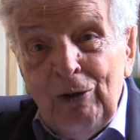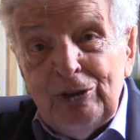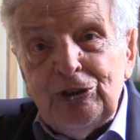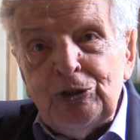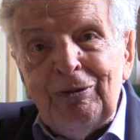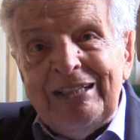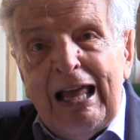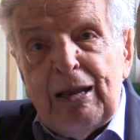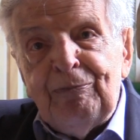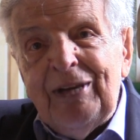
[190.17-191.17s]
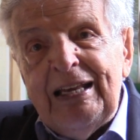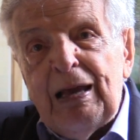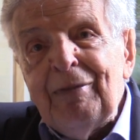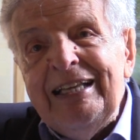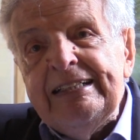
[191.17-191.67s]
Questo ospedale è
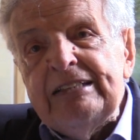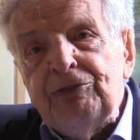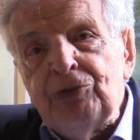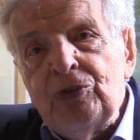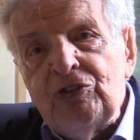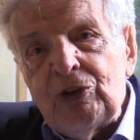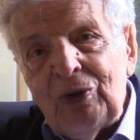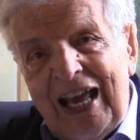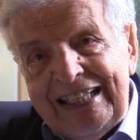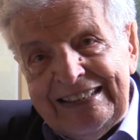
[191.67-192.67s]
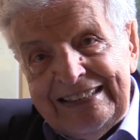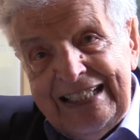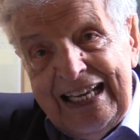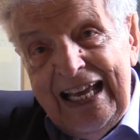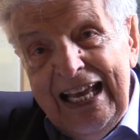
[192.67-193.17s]
pienamente
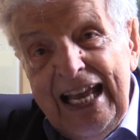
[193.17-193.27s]
funzionante,